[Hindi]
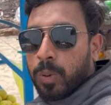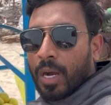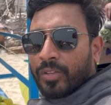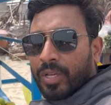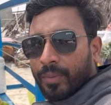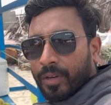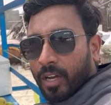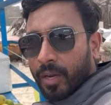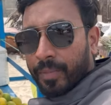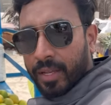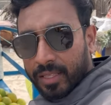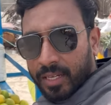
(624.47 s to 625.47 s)
भाई साहब
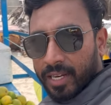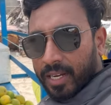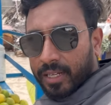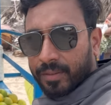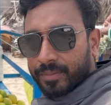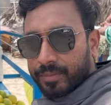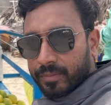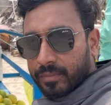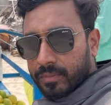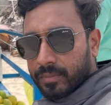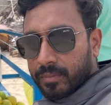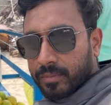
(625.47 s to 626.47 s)
गर्मी इतनी है ना
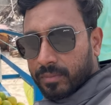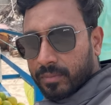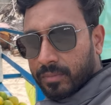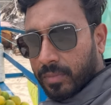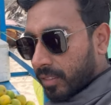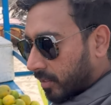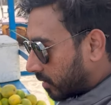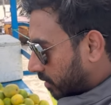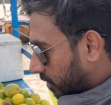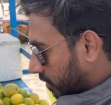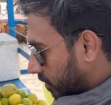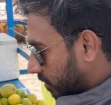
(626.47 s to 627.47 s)
बस
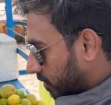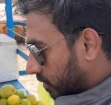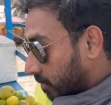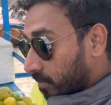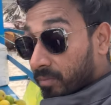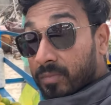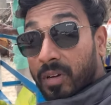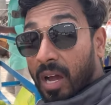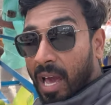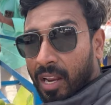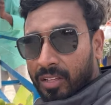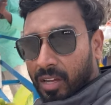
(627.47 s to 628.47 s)

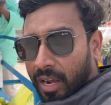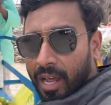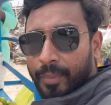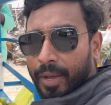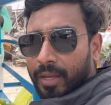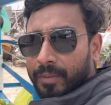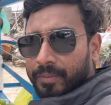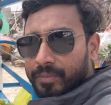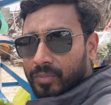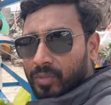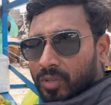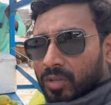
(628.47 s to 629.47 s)
हालत ख़राब है
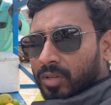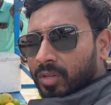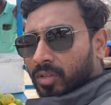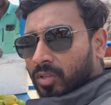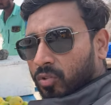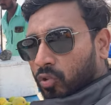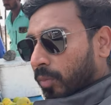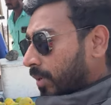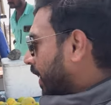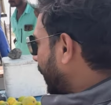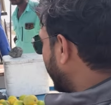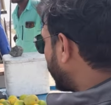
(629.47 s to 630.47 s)
तो अभी
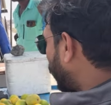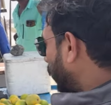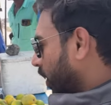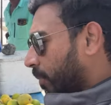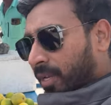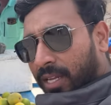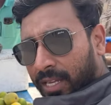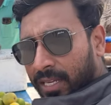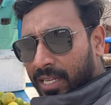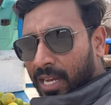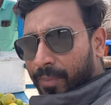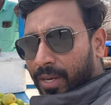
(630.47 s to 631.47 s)
आए हैं कोल्ड ड्रिंक पीने के लिए
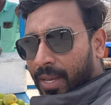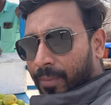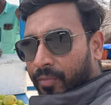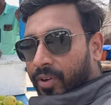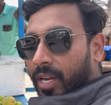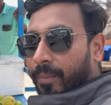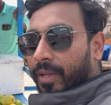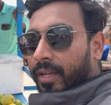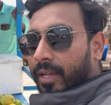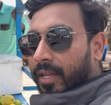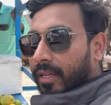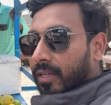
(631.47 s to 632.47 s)
यहाँ पे लेमन वगैरह
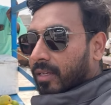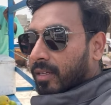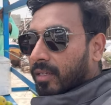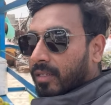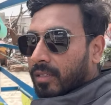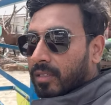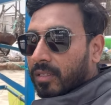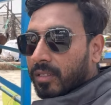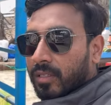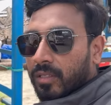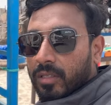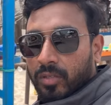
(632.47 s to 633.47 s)
पियेंगे
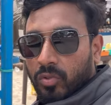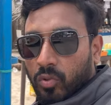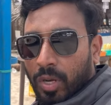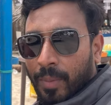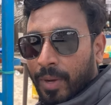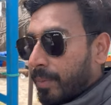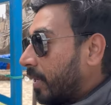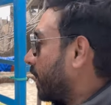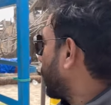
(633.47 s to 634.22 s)
तो लेमन पीने